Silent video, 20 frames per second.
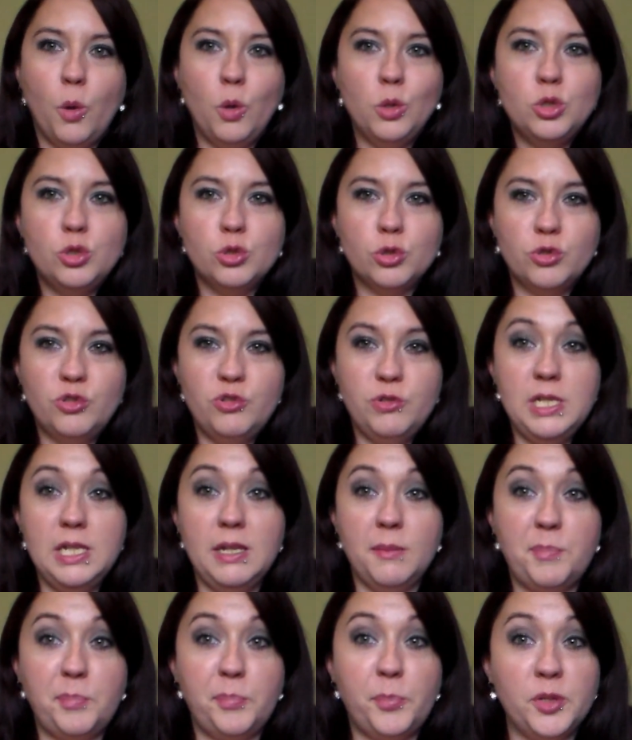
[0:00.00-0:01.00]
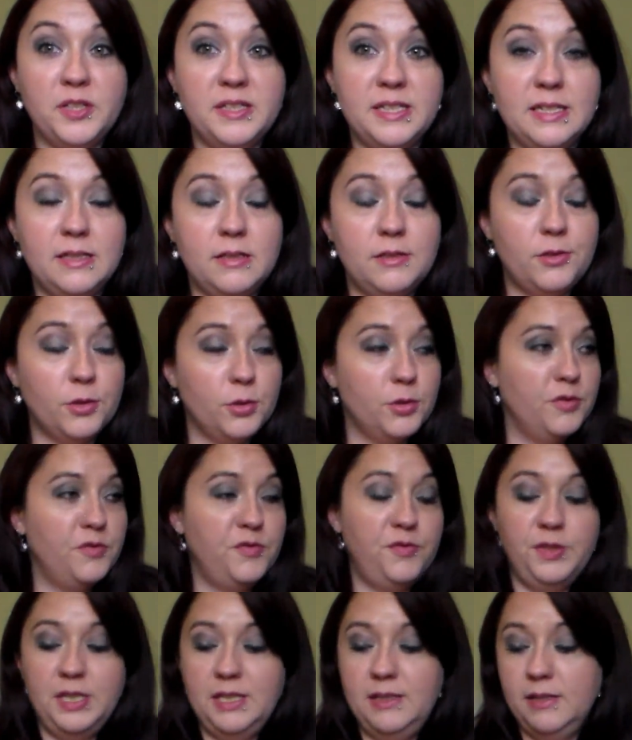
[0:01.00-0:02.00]
Aujourd'hui, petite euh,
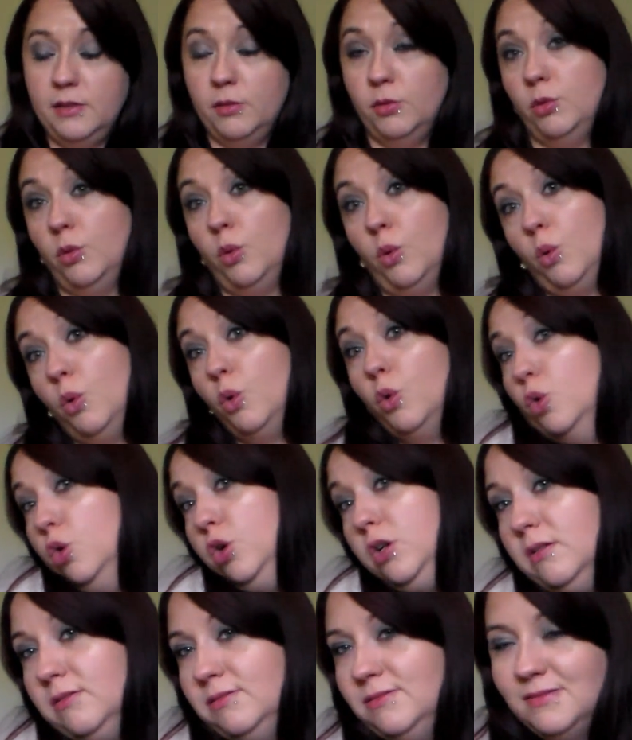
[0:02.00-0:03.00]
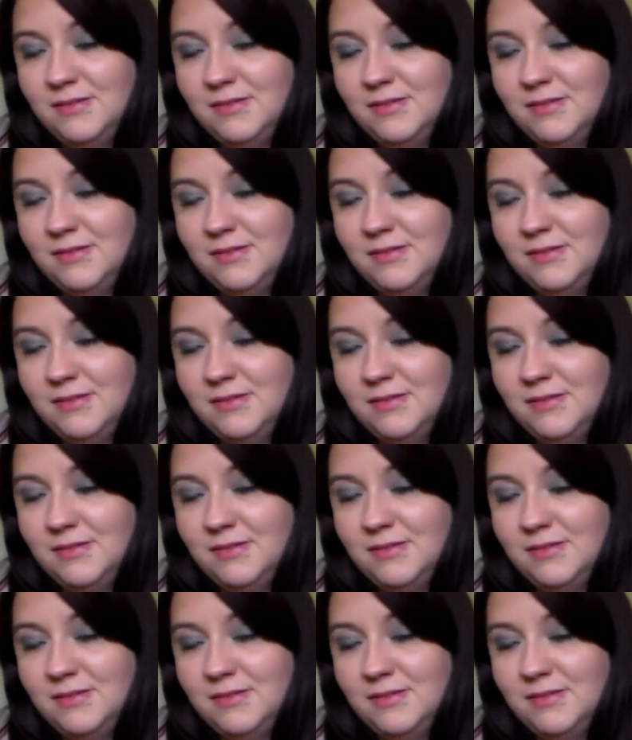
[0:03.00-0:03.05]
vidéo haul,